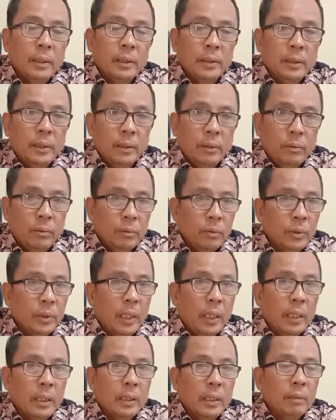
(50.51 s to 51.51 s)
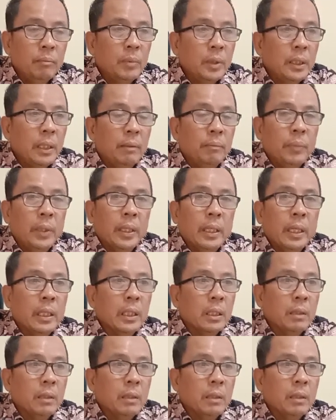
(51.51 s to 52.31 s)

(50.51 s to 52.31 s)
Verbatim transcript: tercetus akan menyampaikan